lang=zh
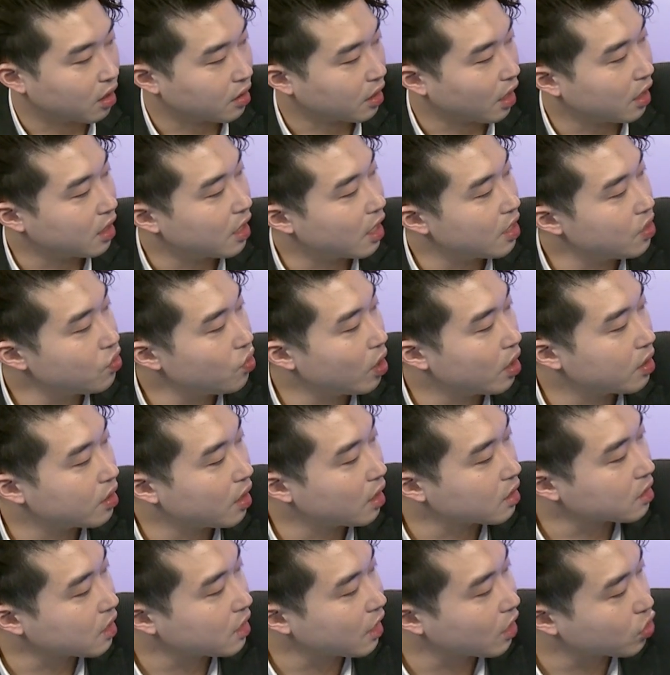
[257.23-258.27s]
那人员
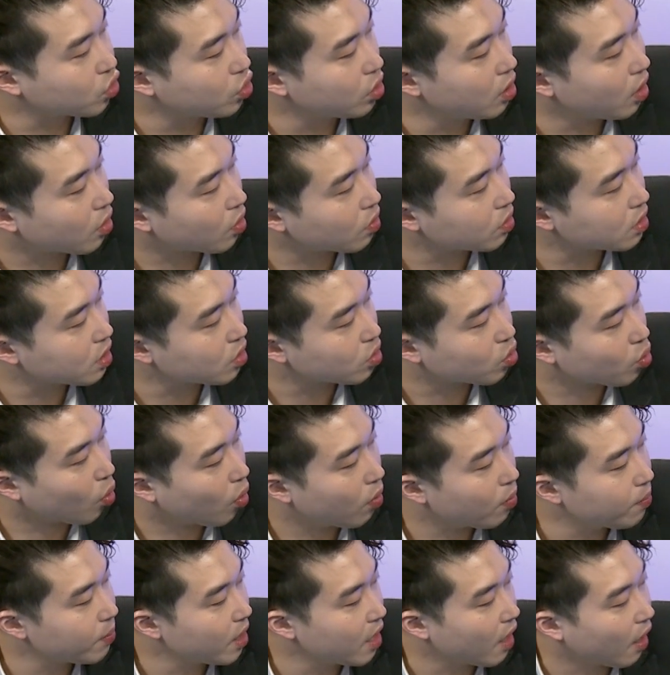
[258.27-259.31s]
呢？这家 GL 公司
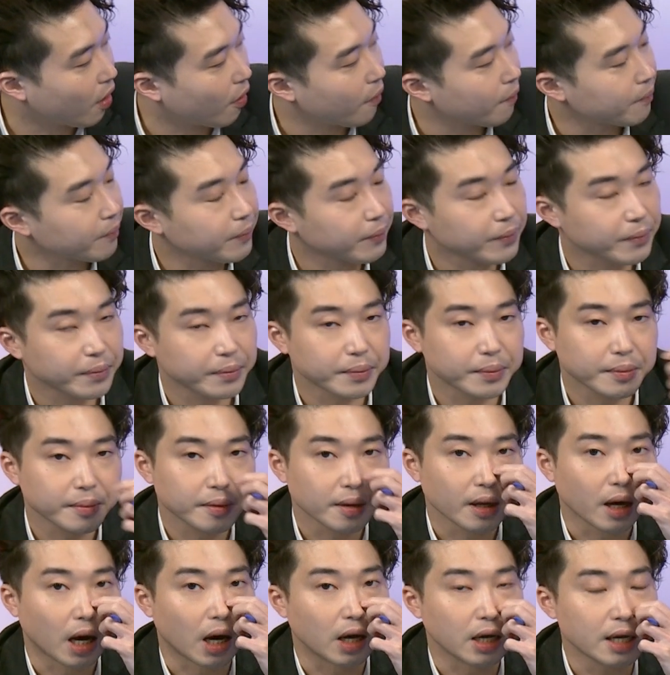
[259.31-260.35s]
多妙！
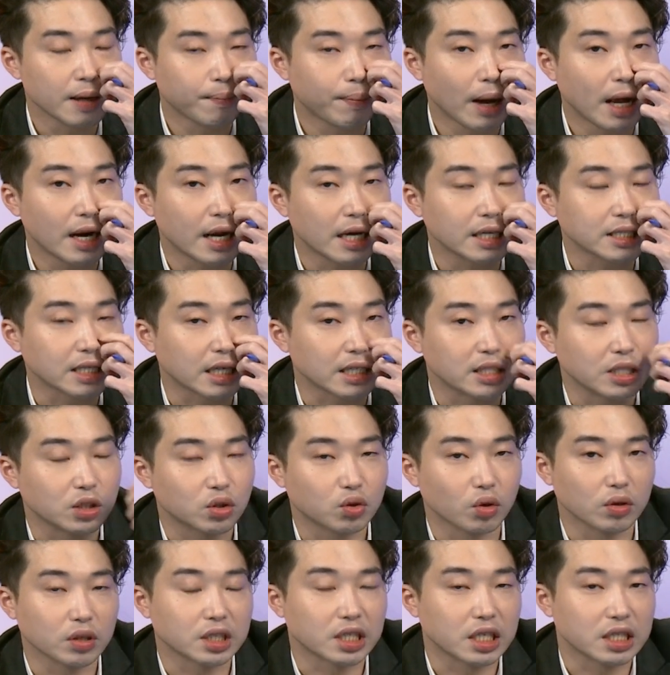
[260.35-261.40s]
啊！一般来讲，你
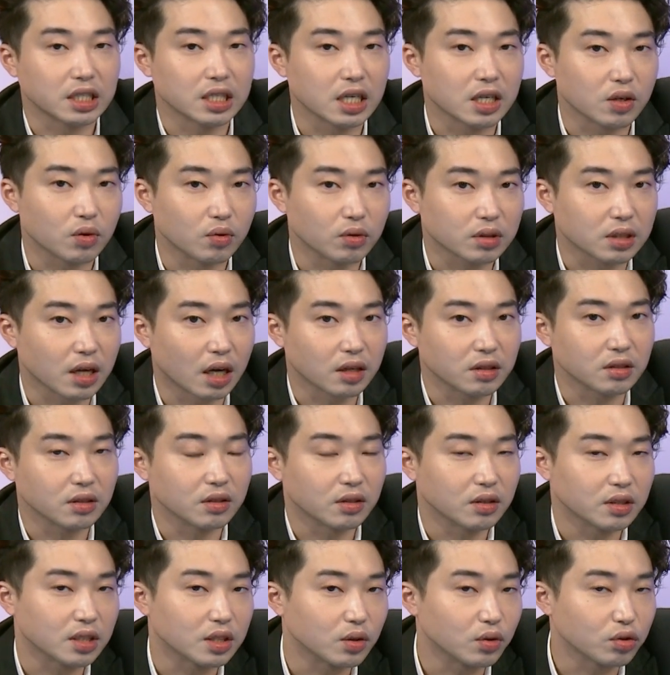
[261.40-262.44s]
做浅见国造这种
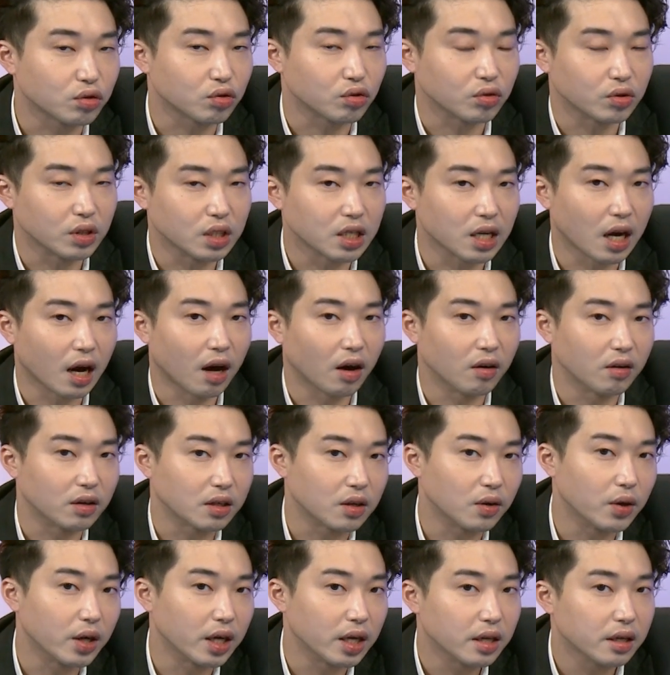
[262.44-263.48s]
东西，我举例好了，
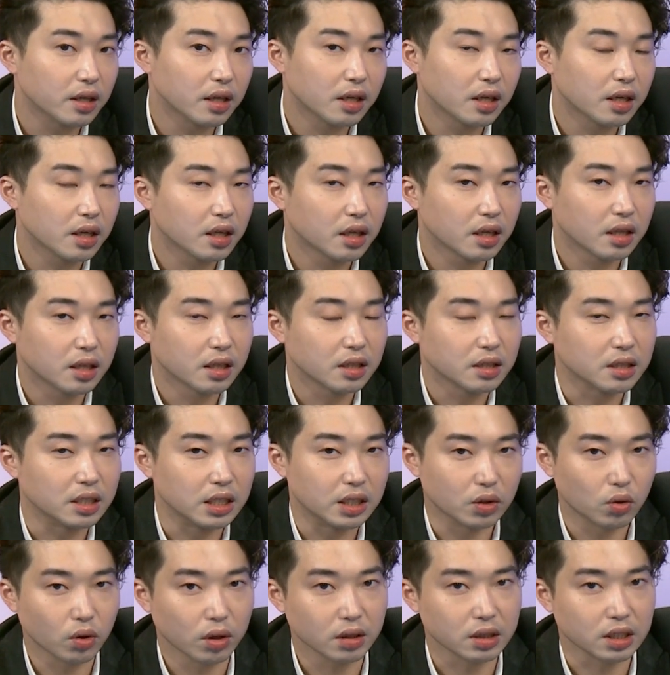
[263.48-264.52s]
各位。你
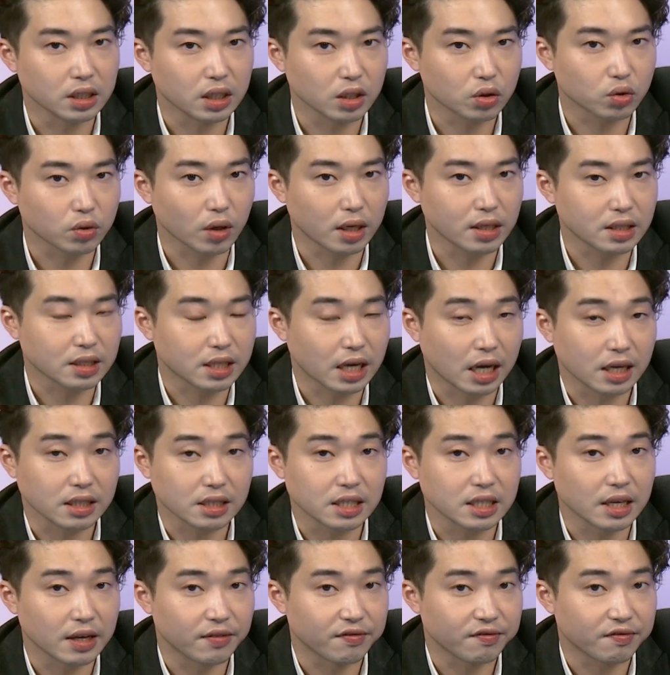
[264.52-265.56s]
如果你的专长
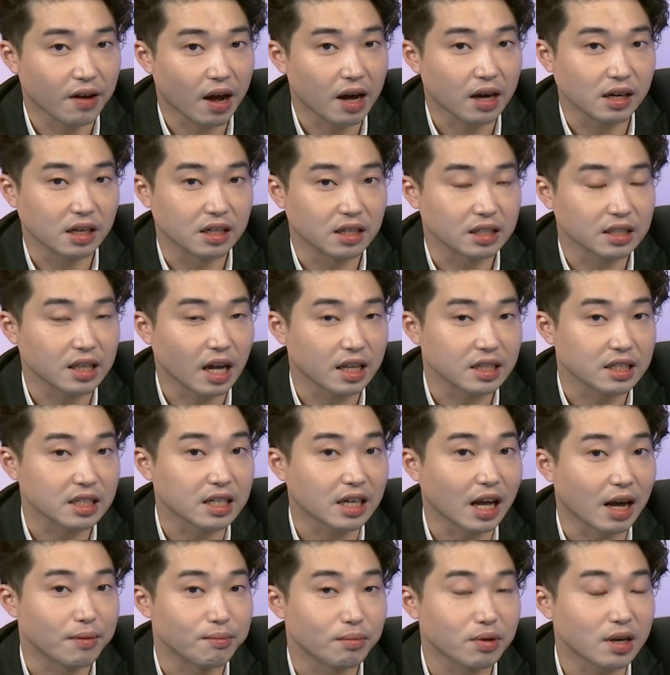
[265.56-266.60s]
是研发核弹，你
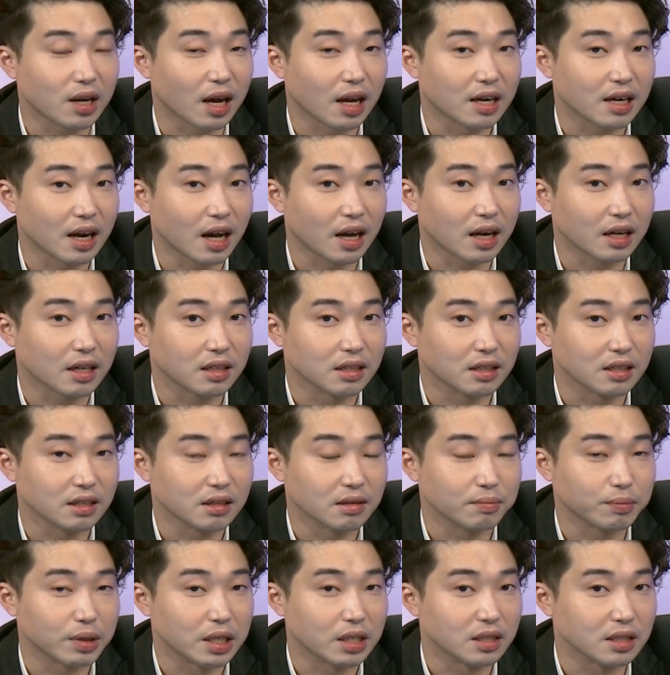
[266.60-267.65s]
敢不敢让
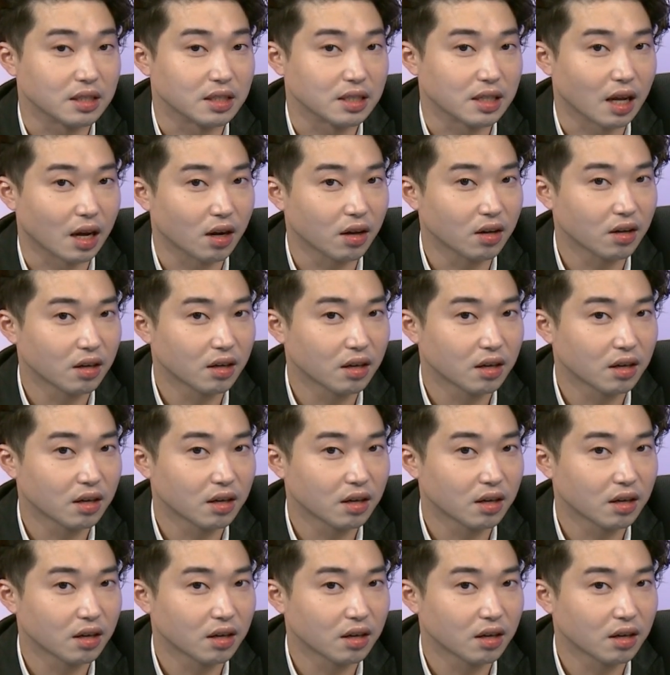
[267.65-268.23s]
别人知道？